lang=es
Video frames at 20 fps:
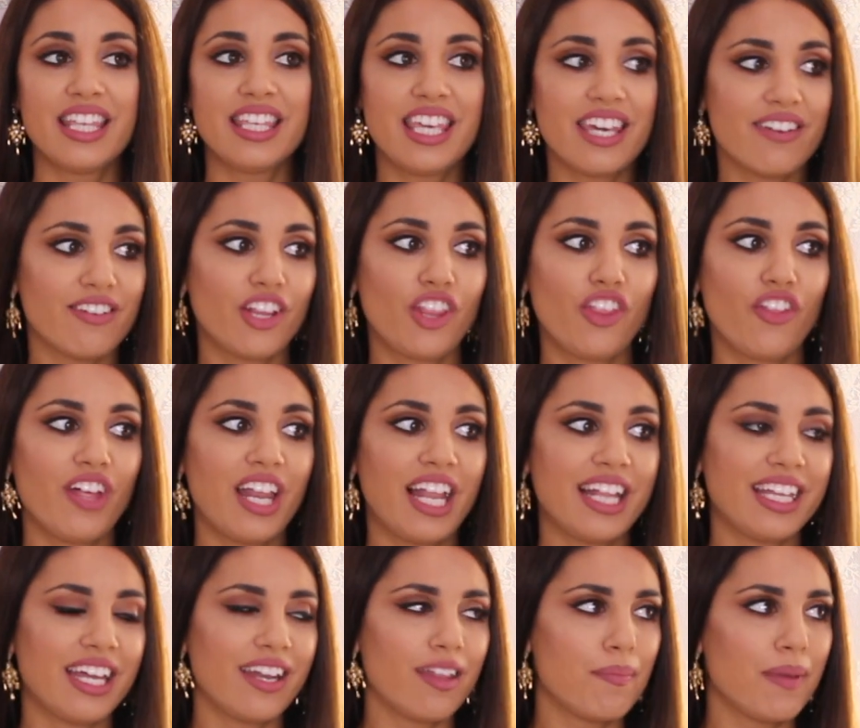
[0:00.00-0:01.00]
Lleva toda
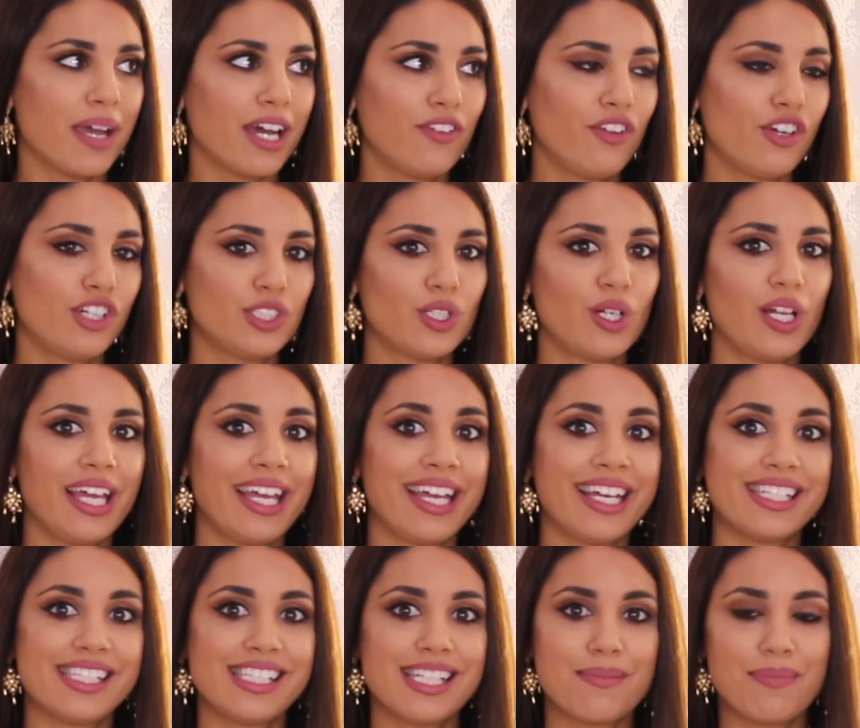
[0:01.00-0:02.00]
la tarde pegando el sol
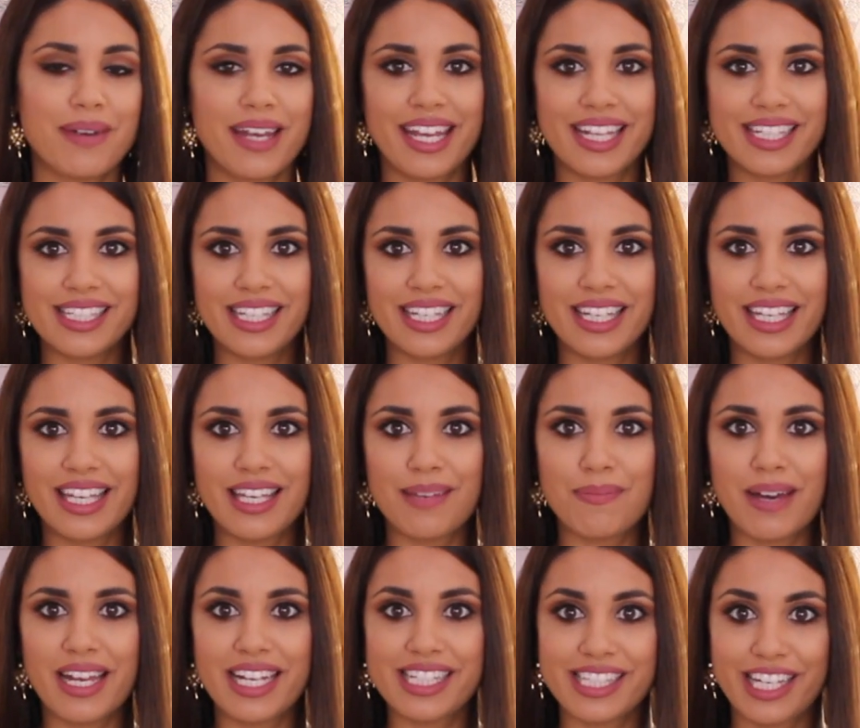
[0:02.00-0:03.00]
en esta pared
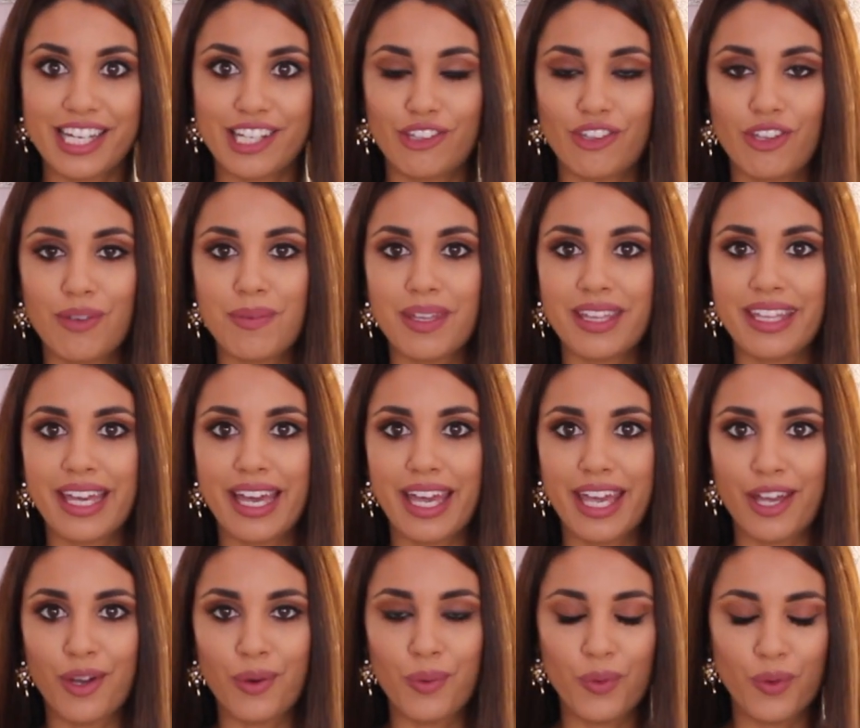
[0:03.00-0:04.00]
y parece que estoy metida
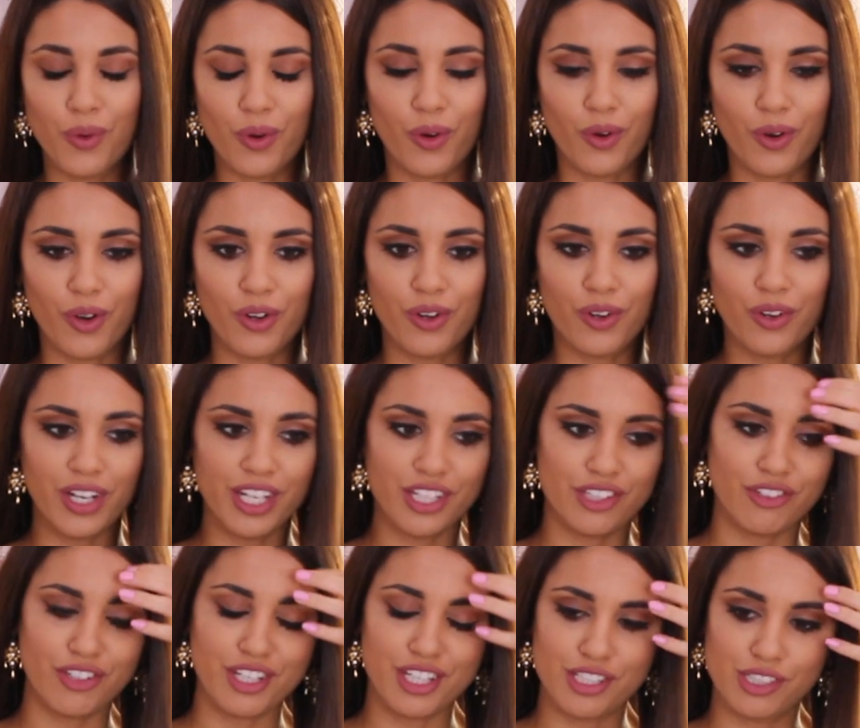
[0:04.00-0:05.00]
en un horno.
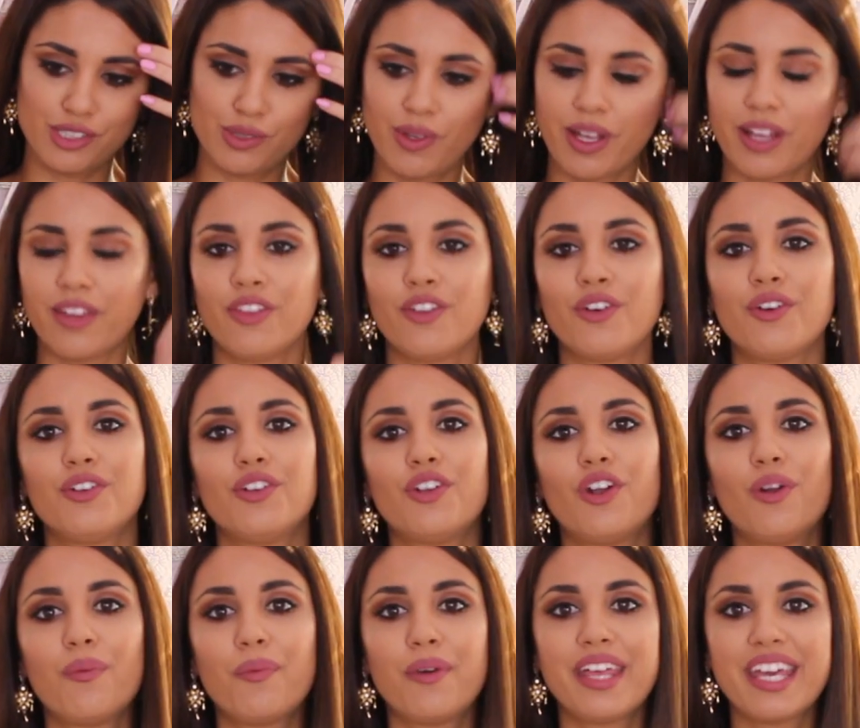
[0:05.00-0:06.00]
Estoy sudando,
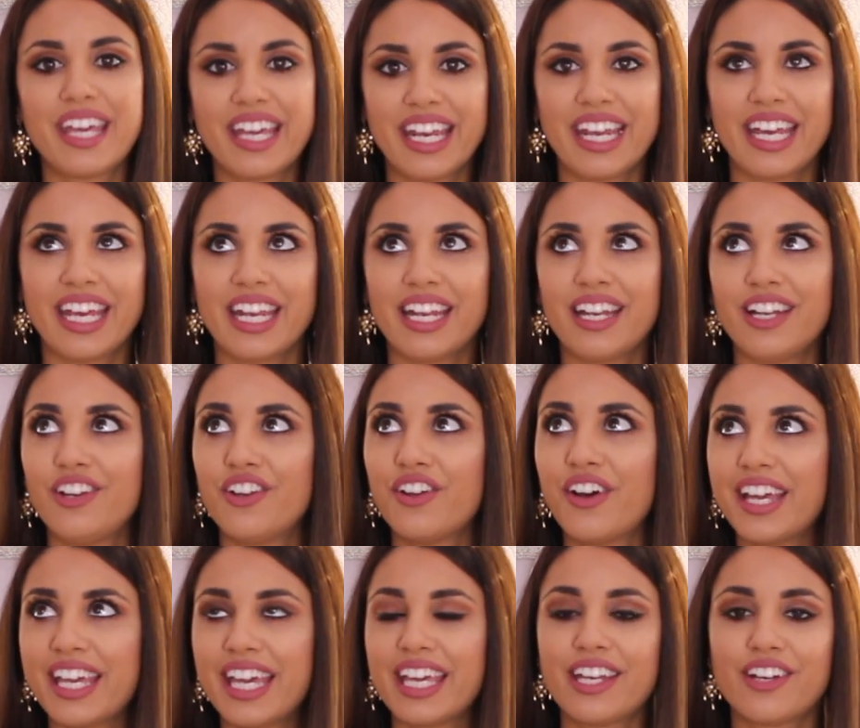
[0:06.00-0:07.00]
no lo podéis creer.
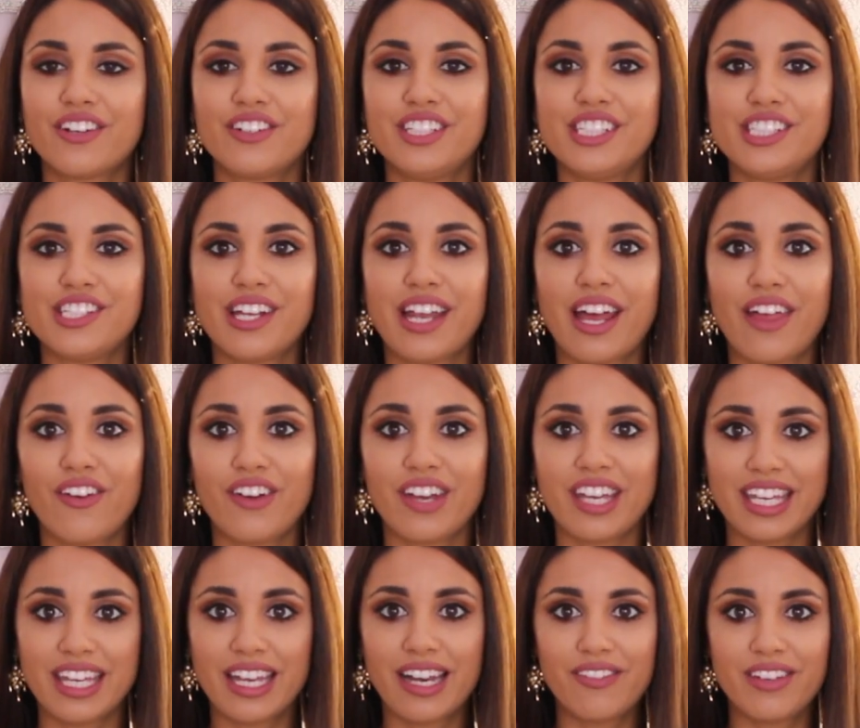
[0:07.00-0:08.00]
No hay aire acondicionado
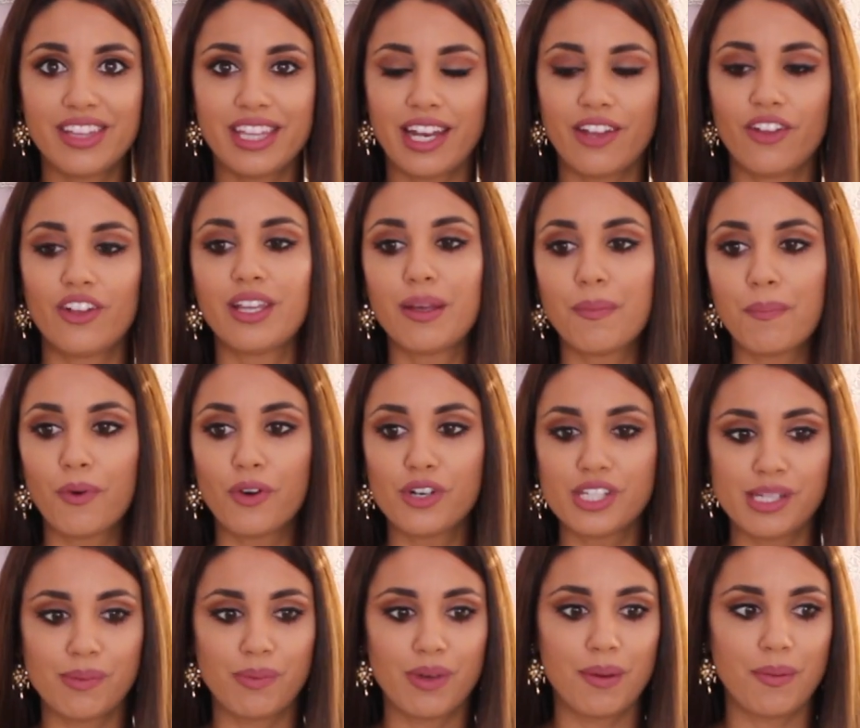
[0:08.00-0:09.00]
y el ventilador
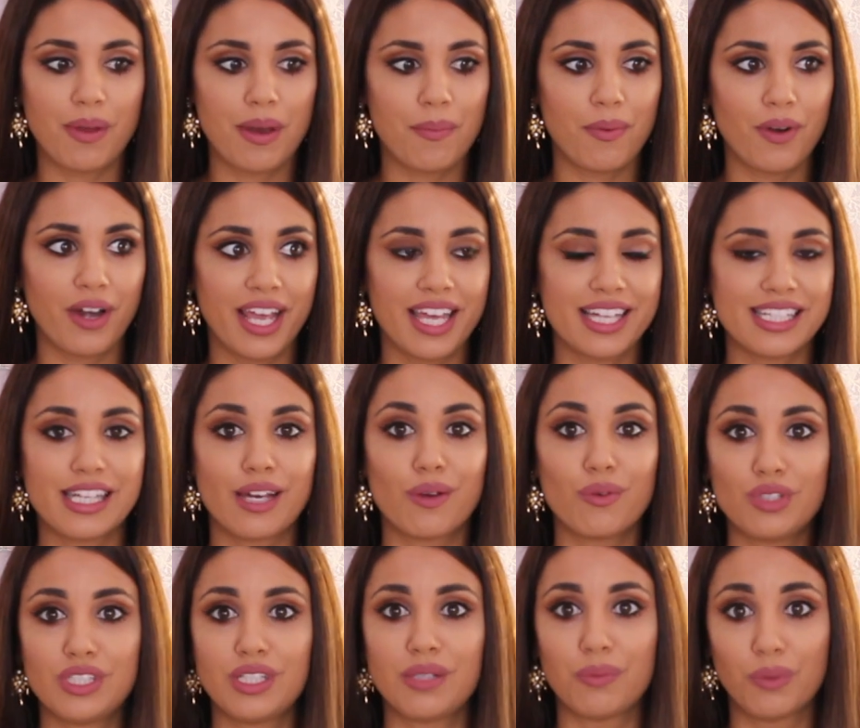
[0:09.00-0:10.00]
tampoco se puede ver porque se
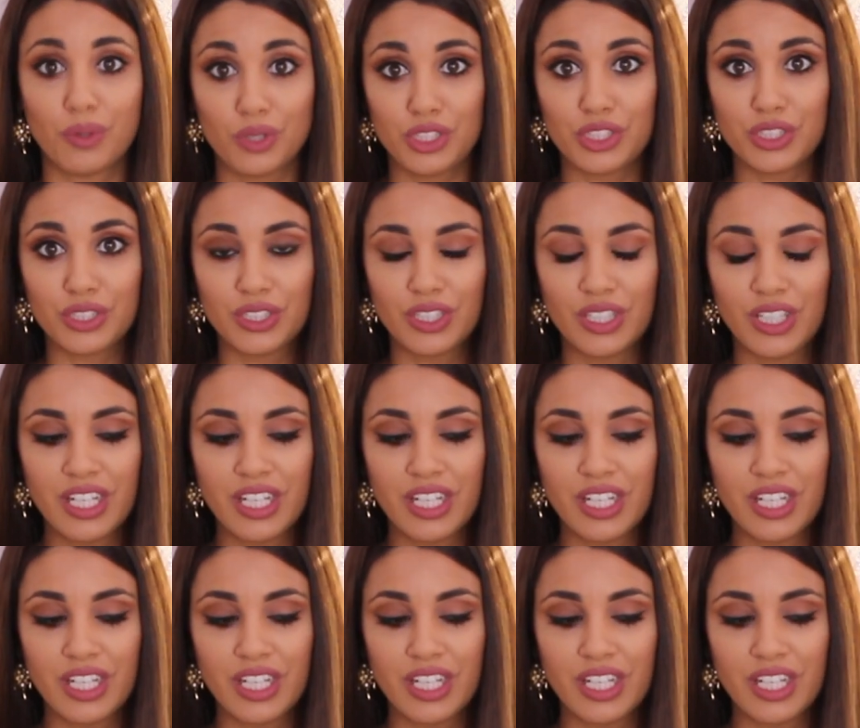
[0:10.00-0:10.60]
escucha mucho.